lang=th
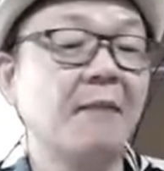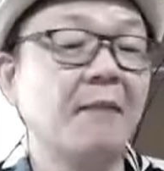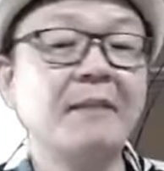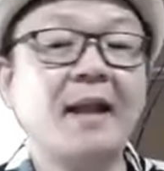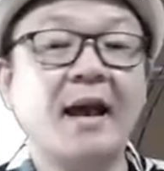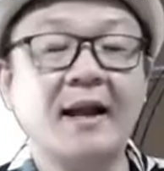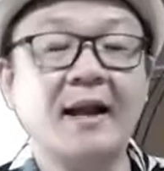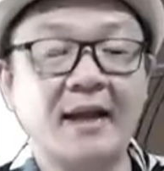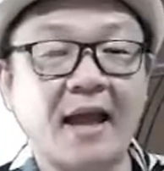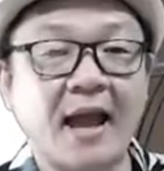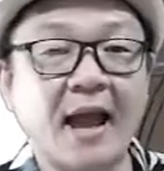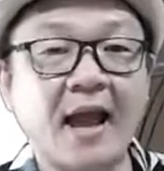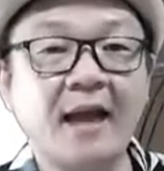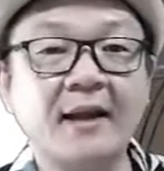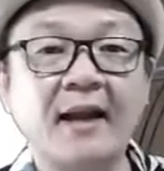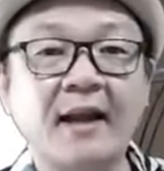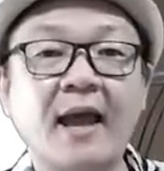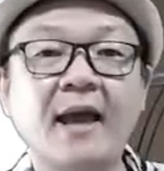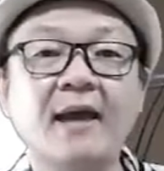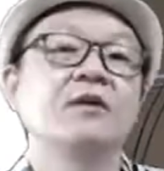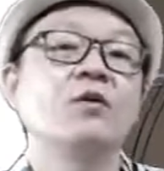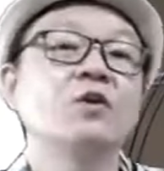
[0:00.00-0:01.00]
ตามหลักการ
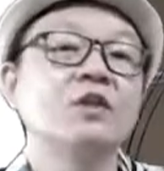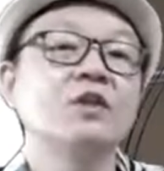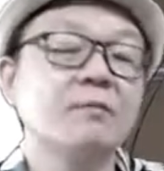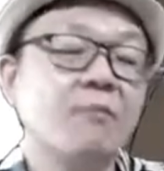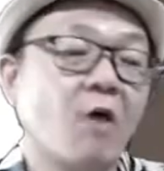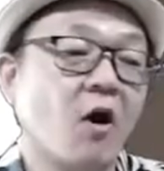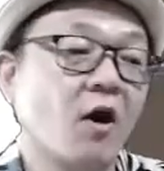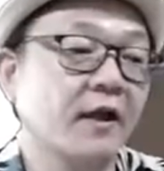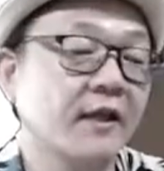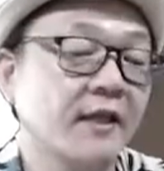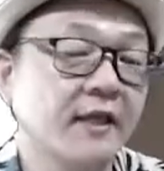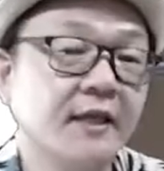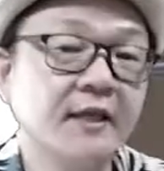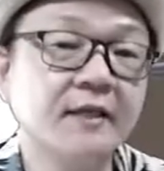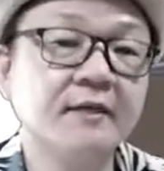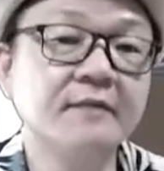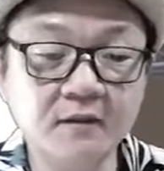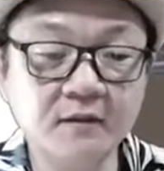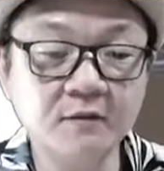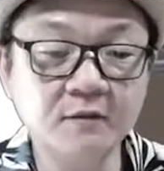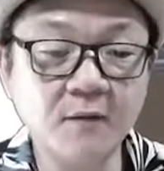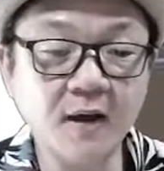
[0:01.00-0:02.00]
นะโรดจะบอกงี้
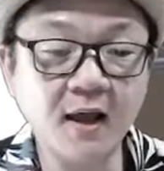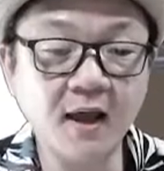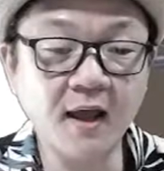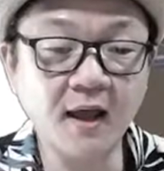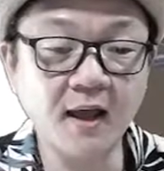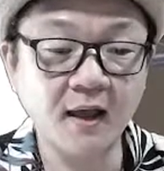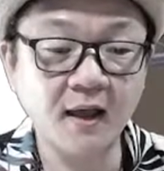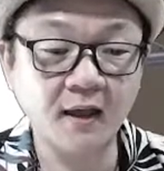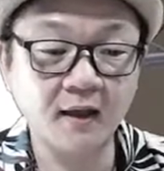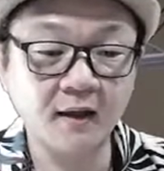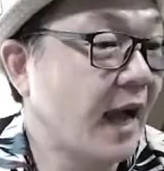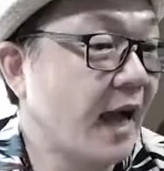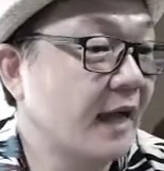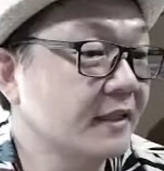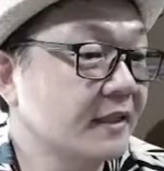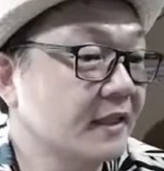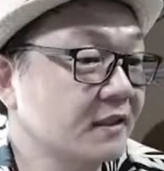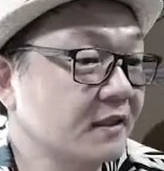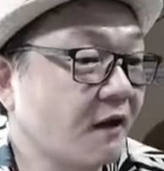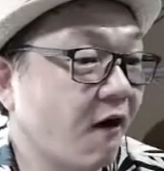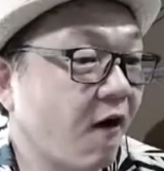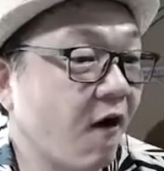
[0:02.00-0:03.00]
คือว่าการ
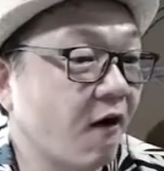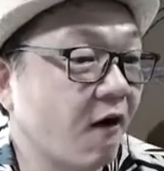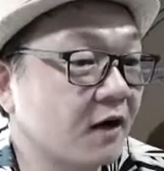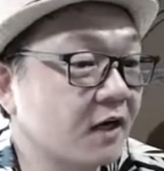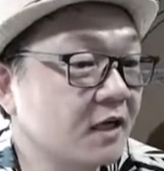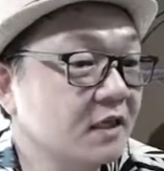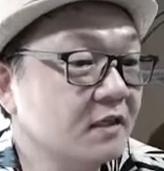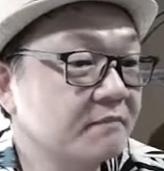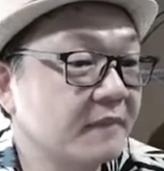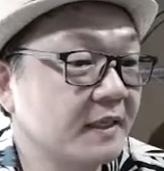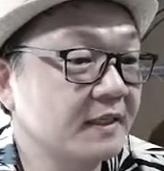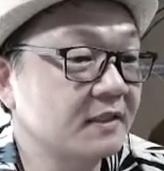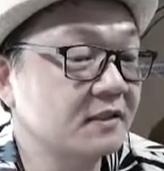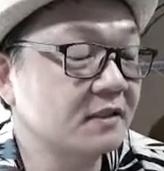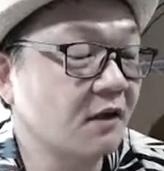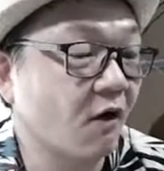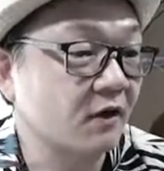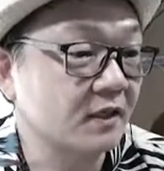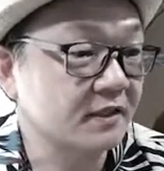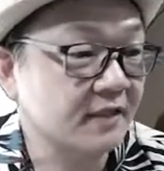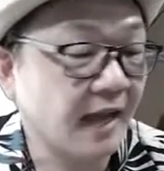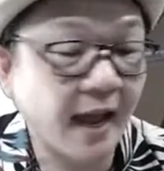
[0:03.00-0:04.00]
จะต่อขึ้นเป็น
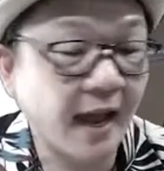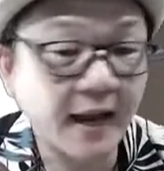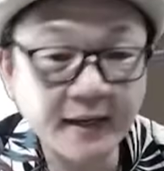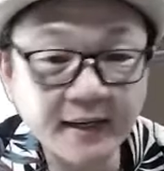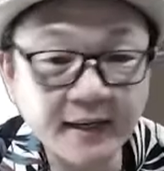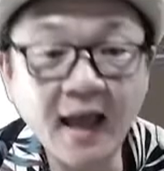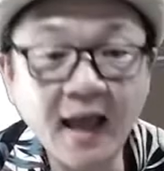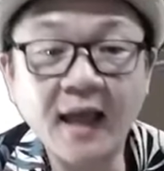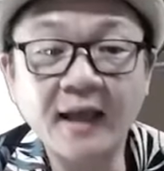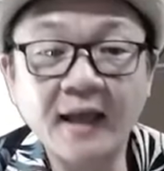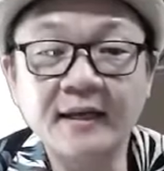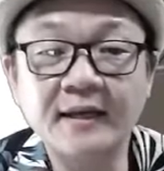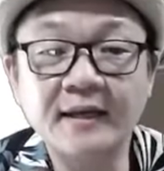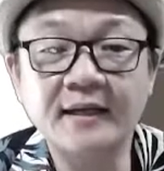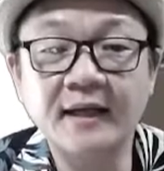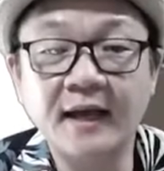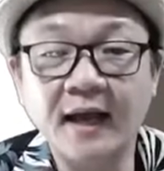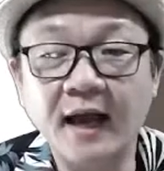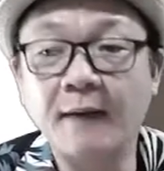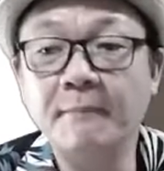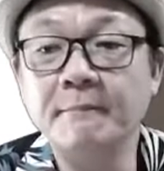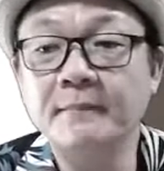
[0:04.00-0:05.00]
2 ชั้นได้เนี่ย
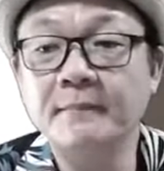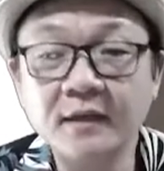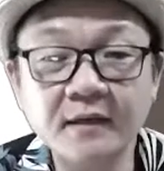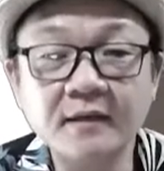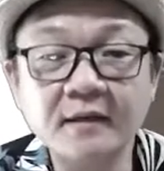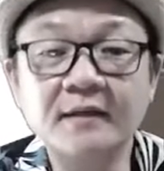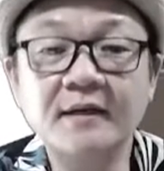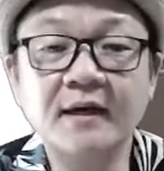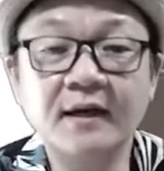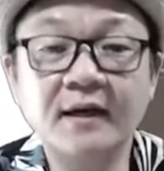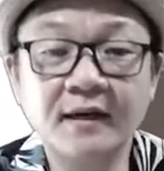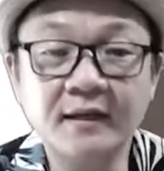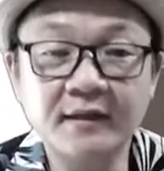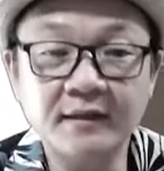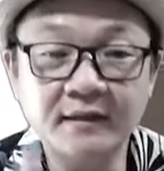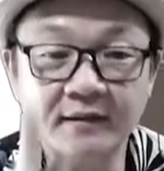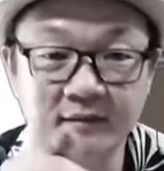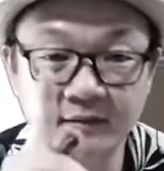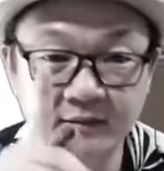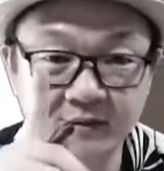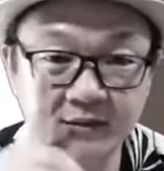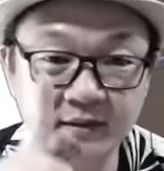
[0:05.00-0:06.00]
นะครับหนึ่งเลย
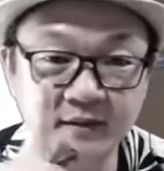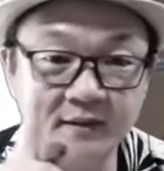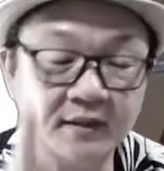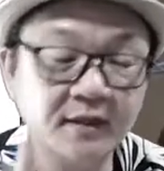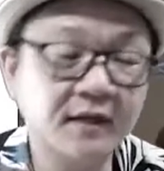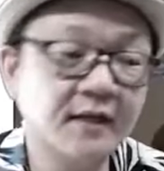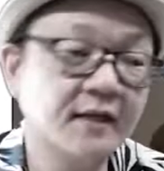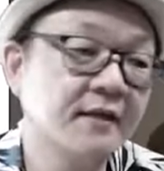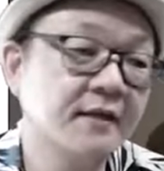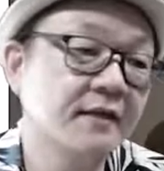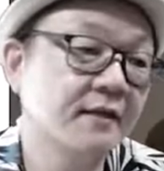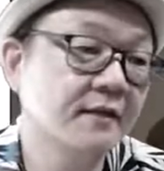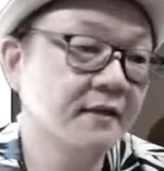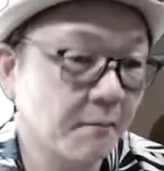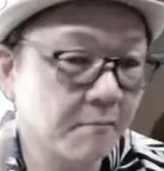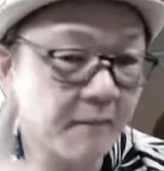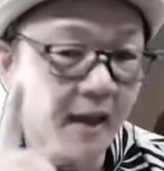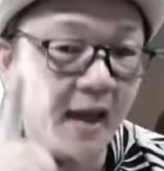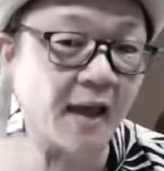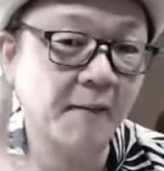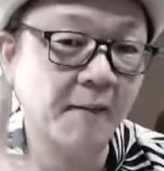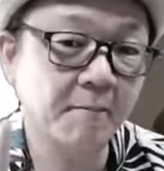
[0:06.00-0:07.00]
หนึ่งเลย
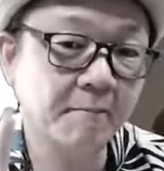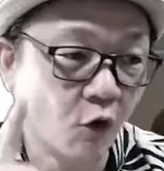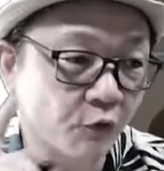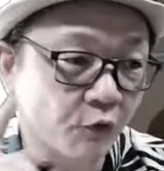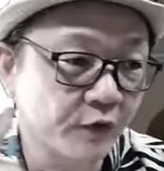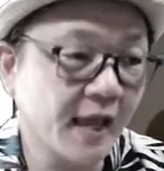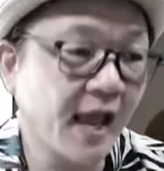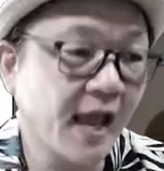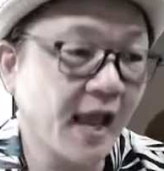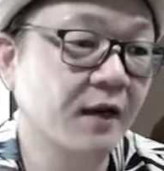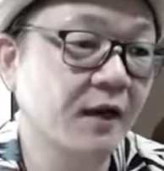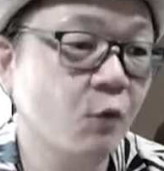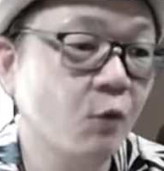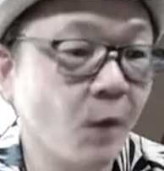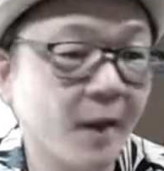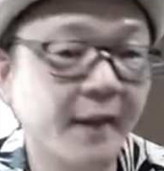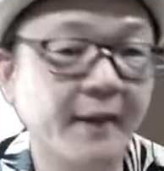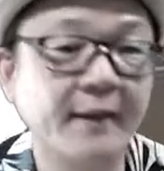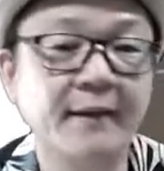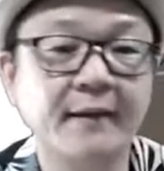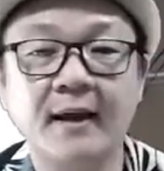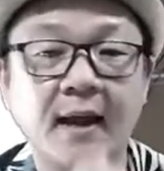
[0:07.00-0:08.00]
ทำแบบขออนุตด้วย
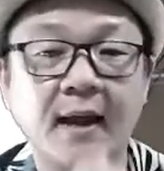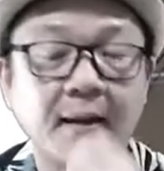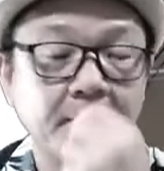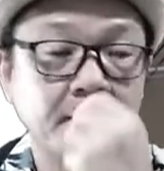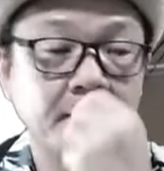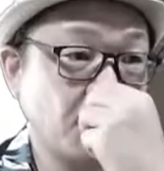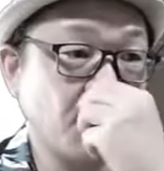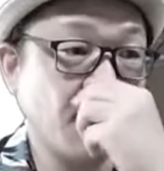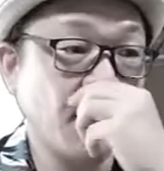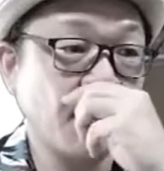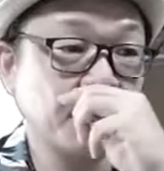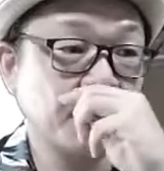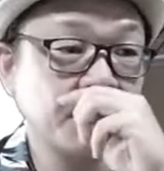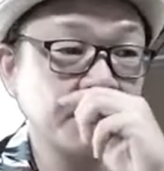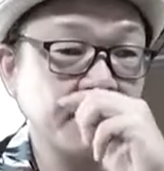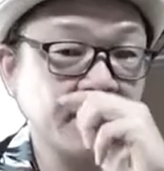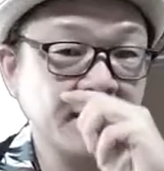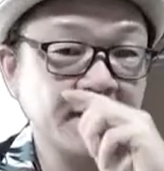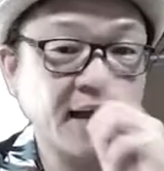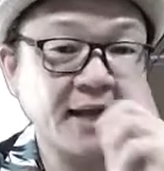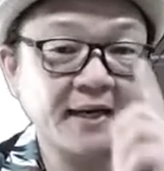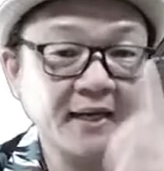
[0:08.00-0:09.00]
นะครับเพราะว่ามัน
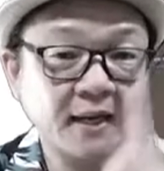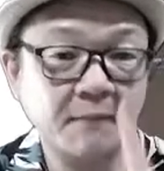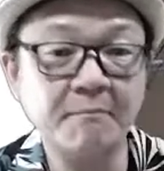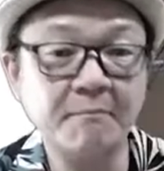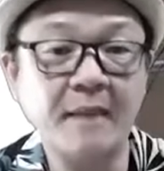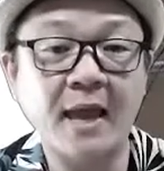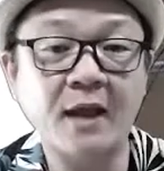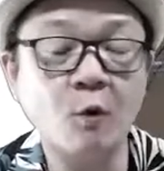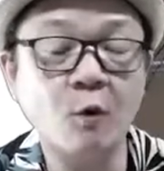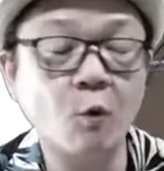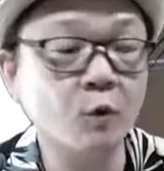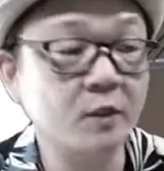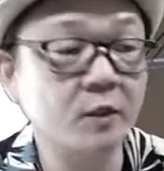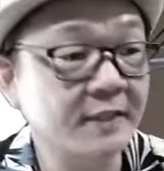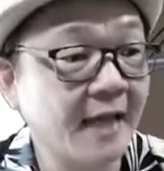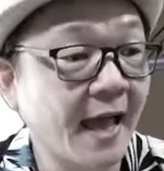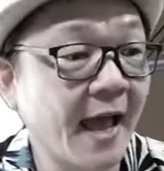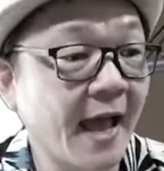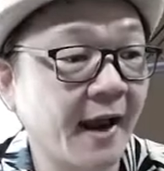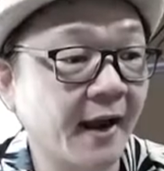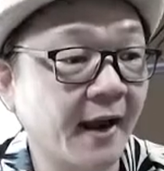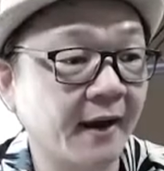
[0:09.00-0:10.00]
เป็นการดัดแปลงโครงส
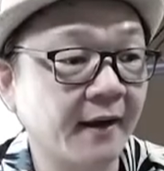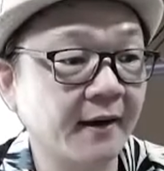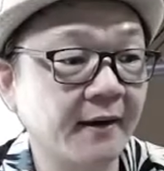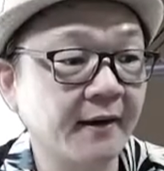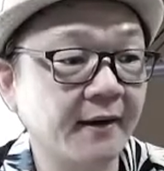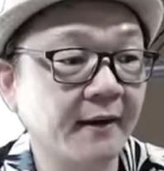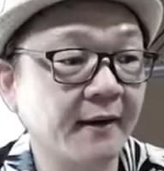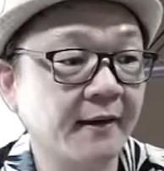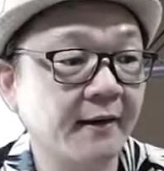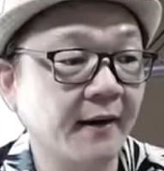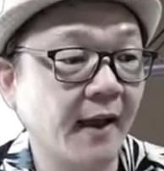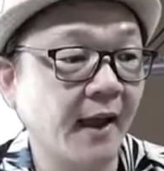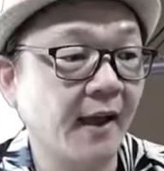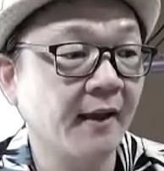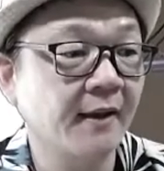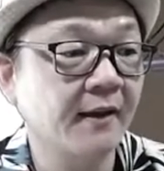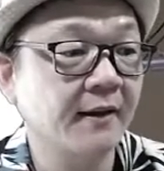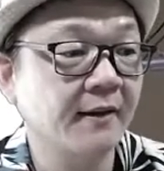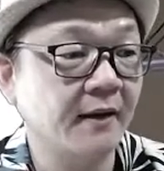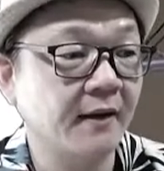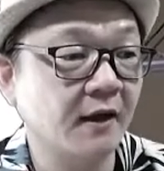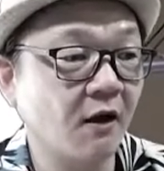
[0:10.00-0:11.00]
ร้างนะ
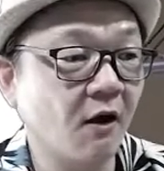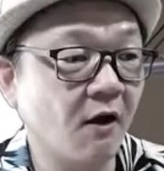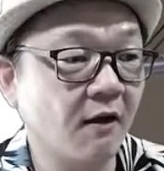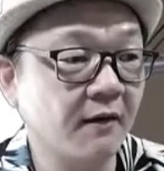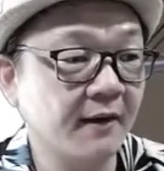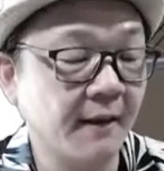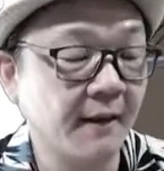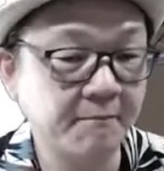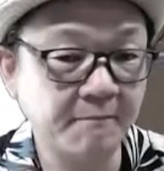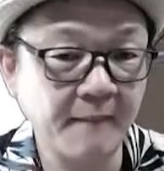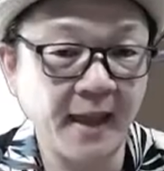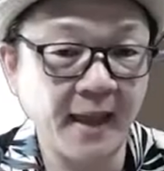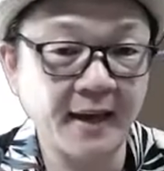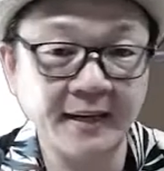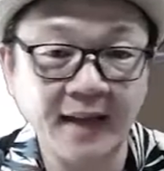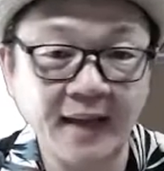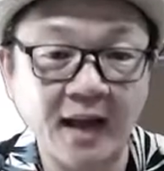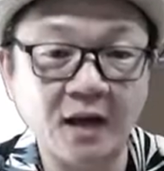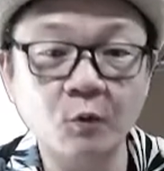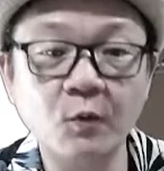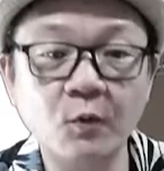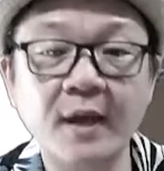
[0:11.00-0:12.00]
แล้วก็ดัดแปลงห
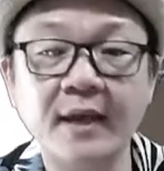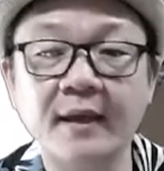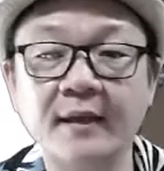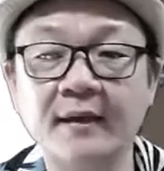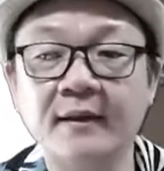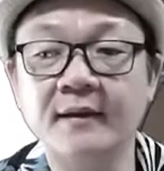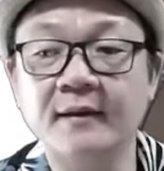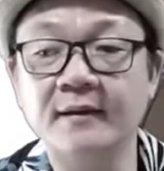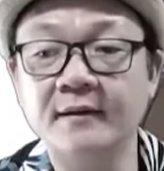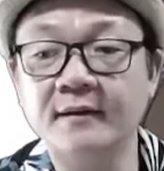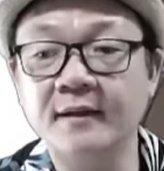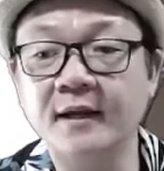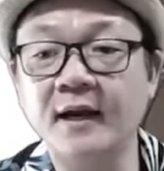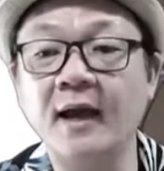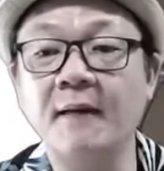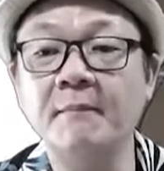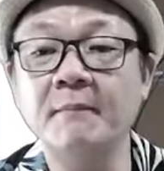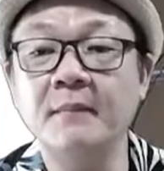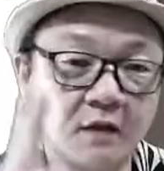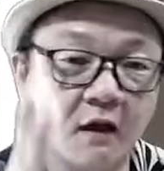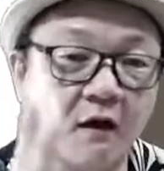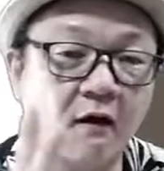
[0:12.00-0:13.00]
นักด้วยนะครั
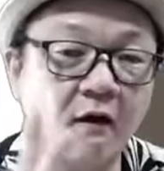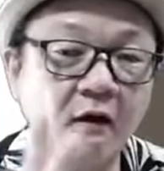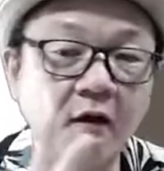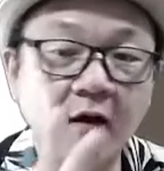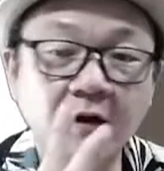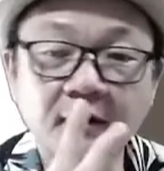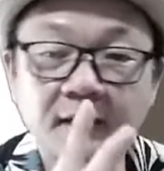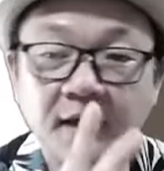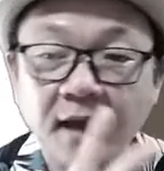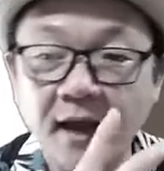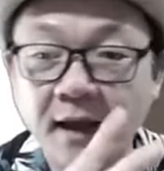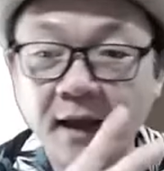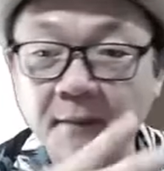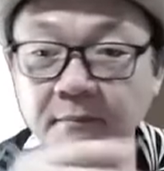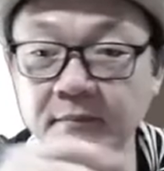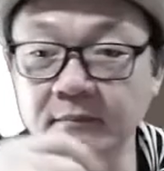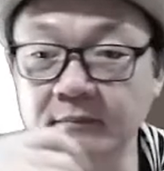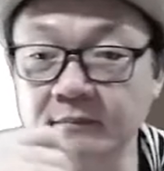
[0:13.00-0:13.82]
บสองนะครับ